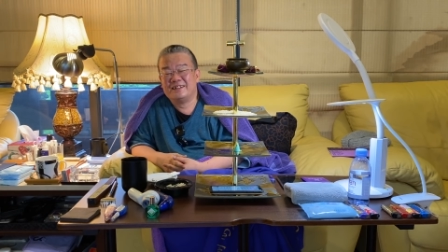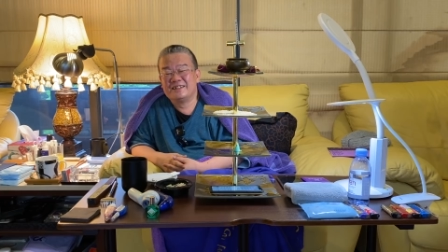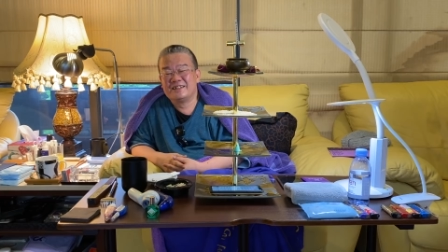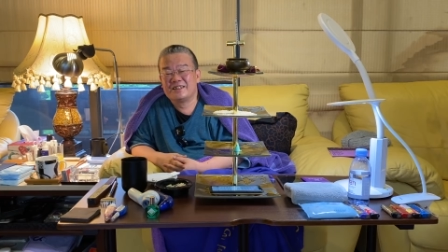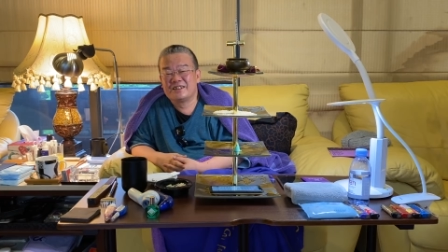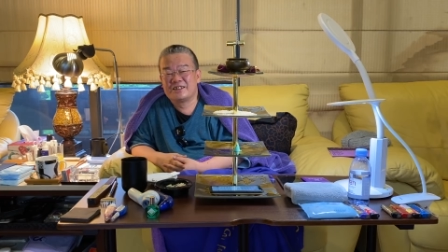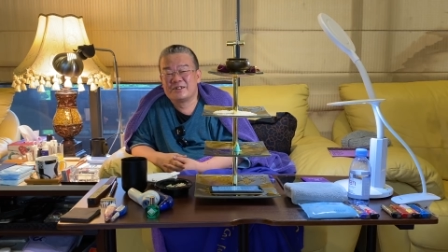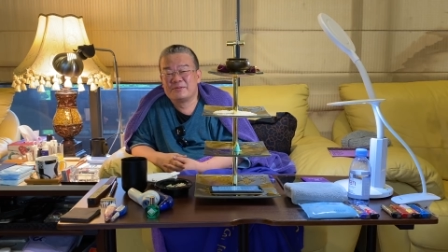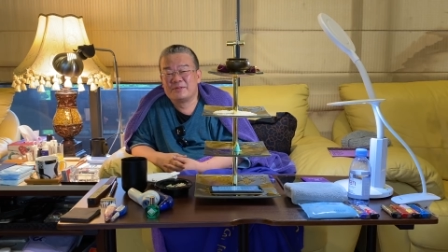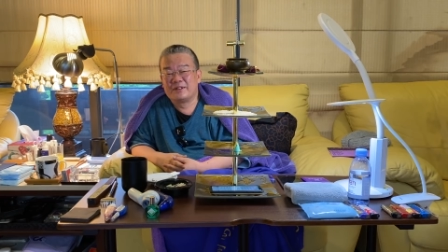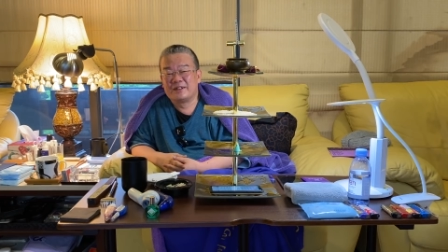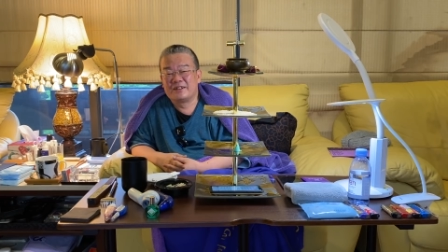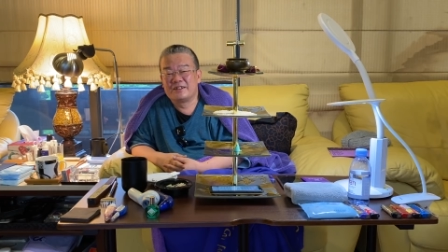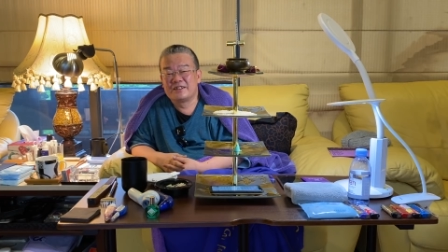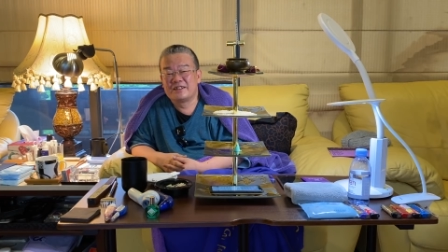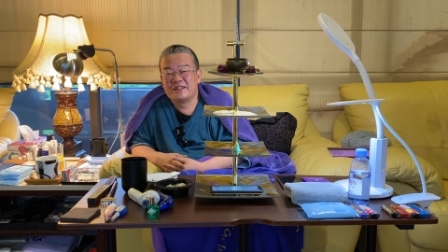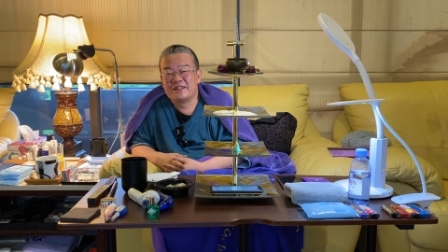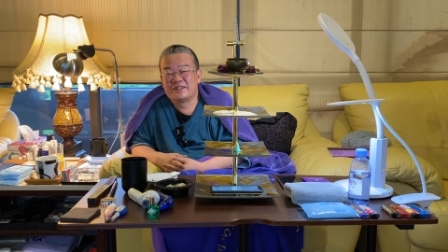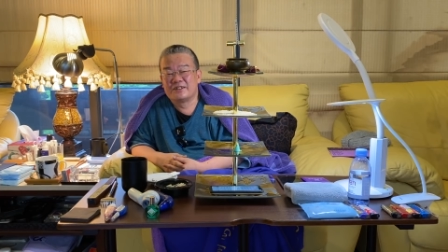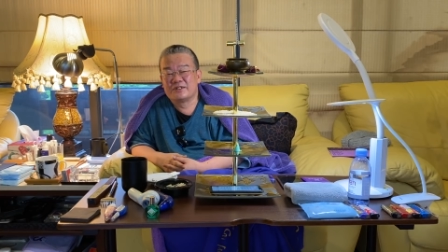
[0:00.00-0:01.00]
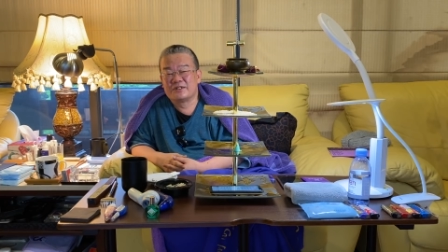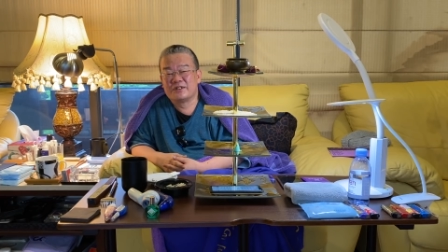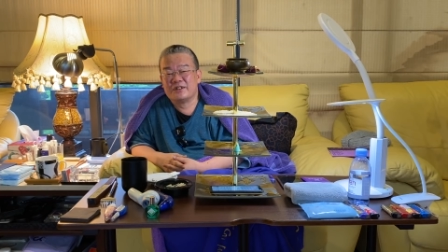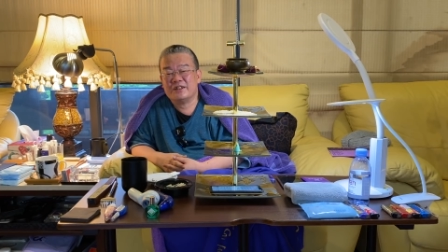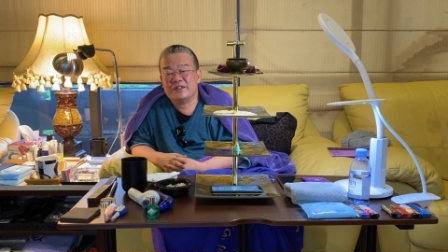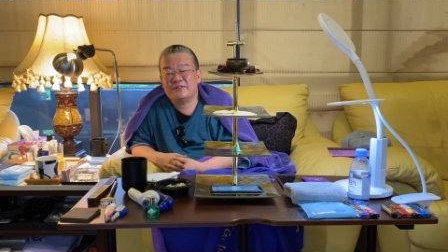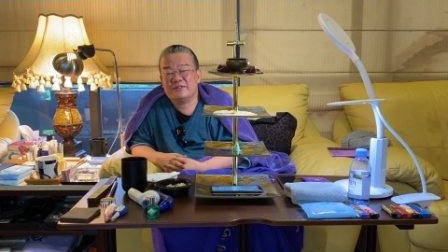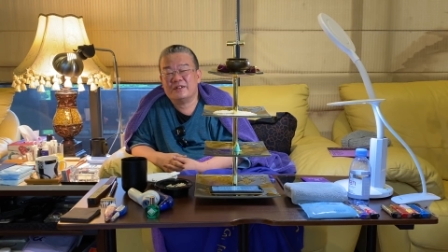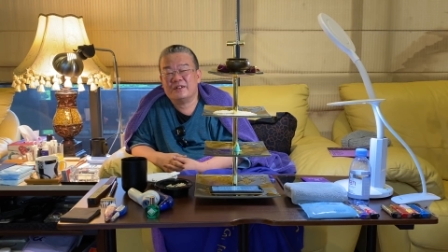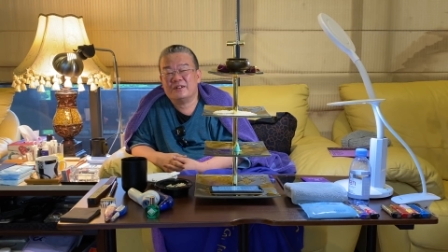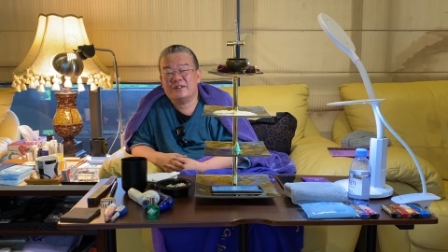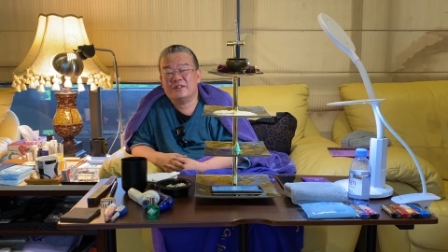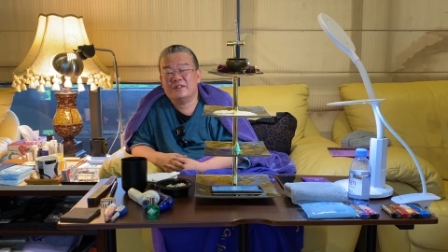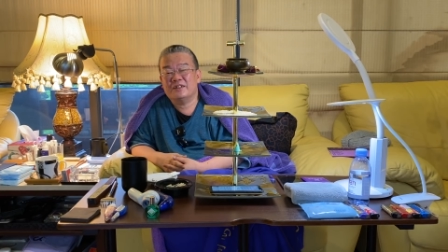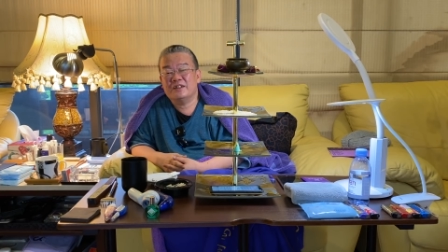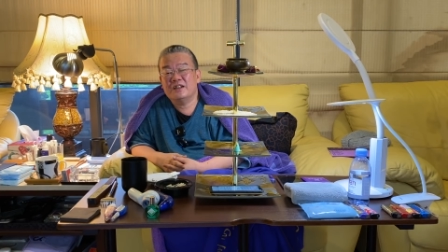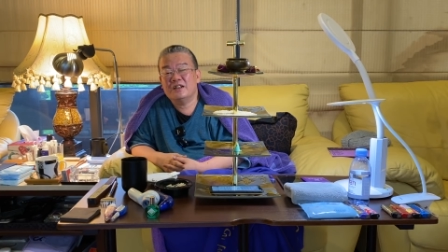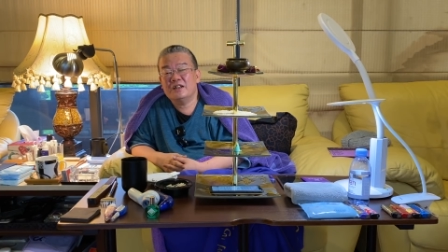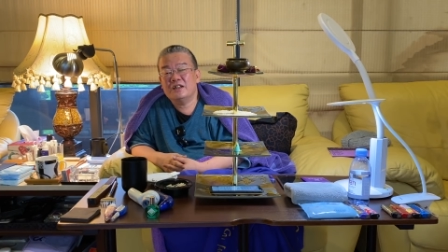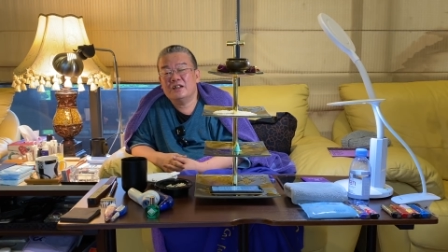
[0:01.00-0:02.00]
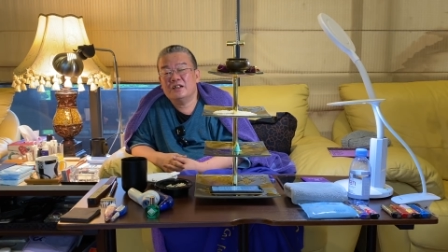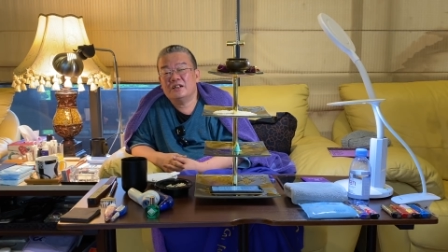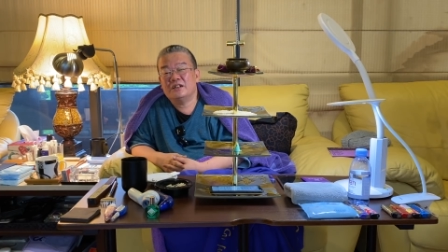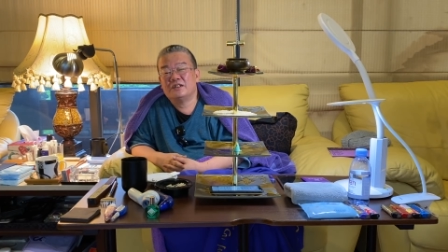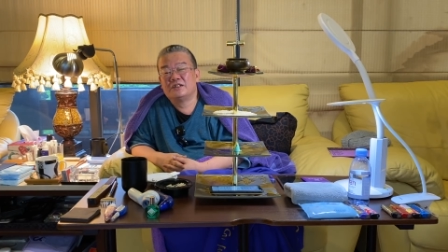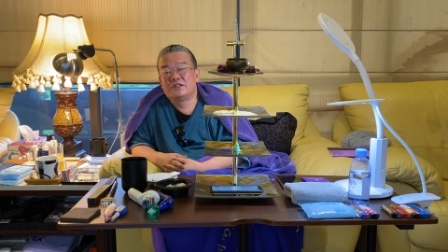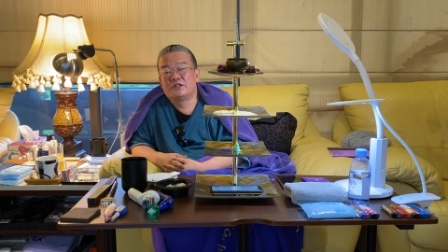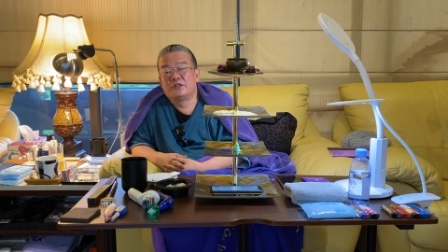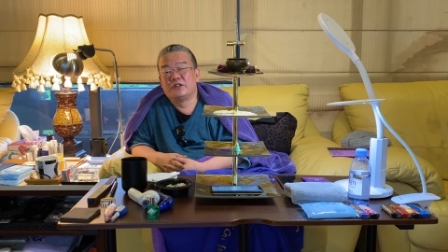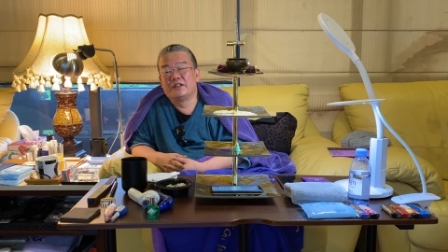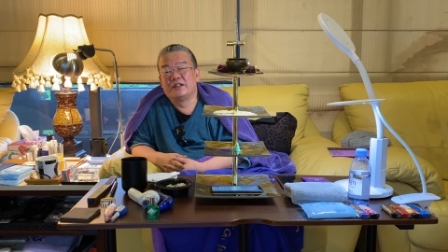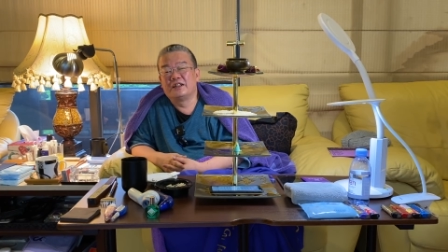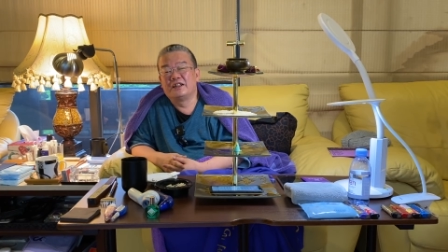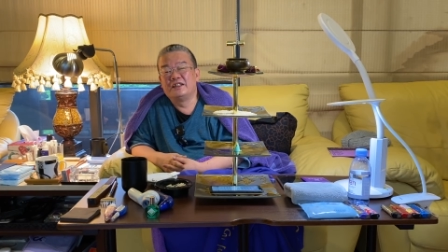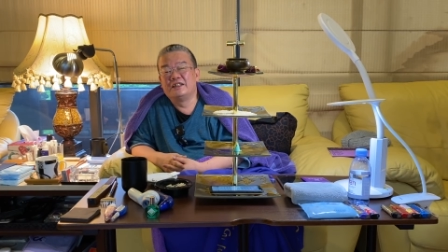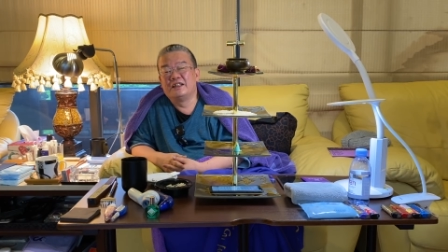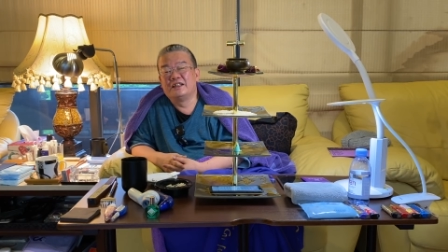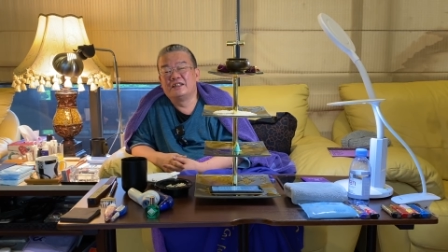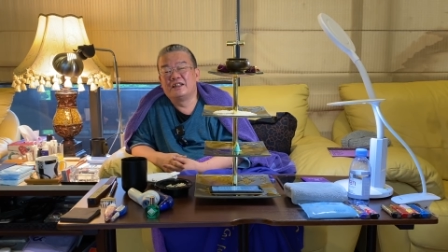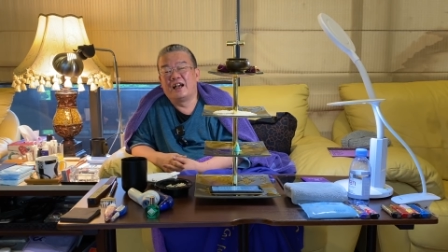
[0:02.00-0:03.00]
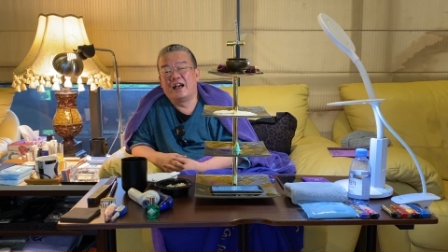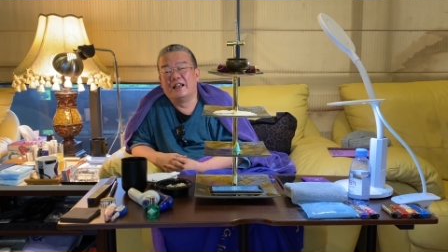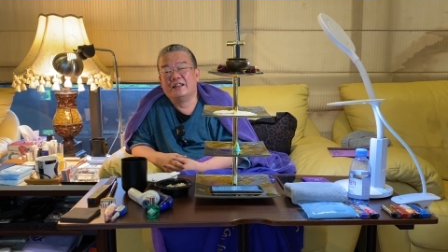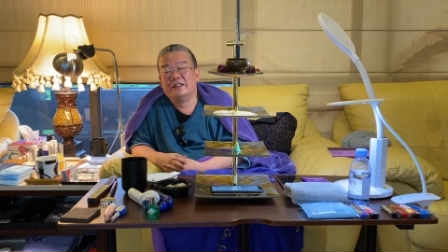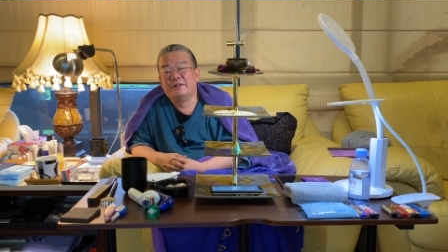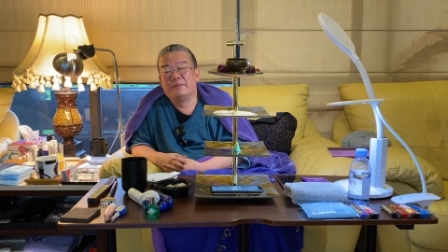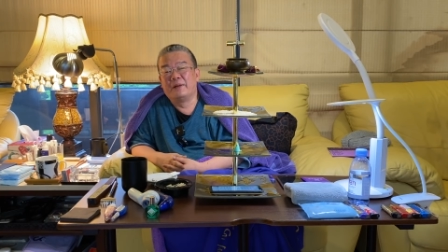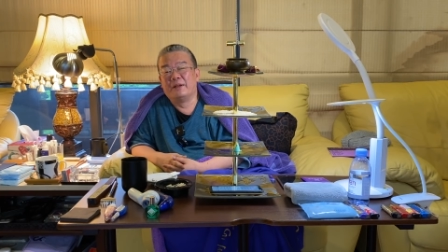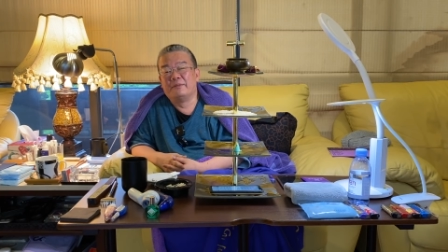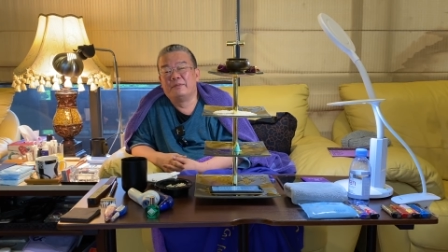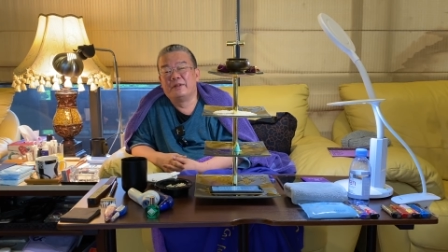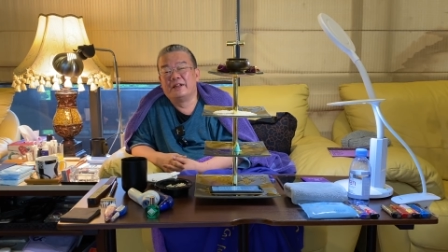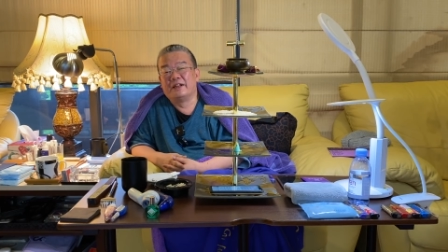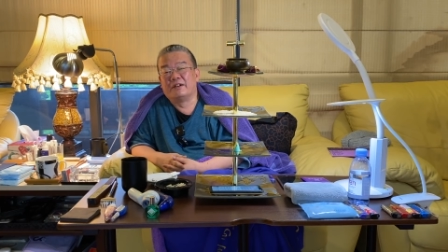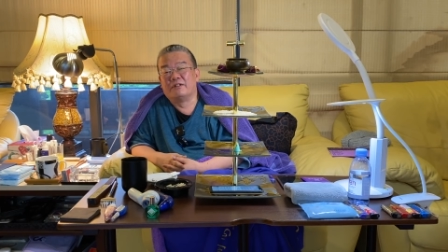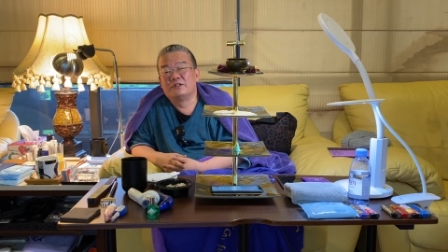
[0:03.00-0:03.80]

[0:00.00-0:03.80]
这直播到现在，总觉得你没有直接跟人家喊一百遍了。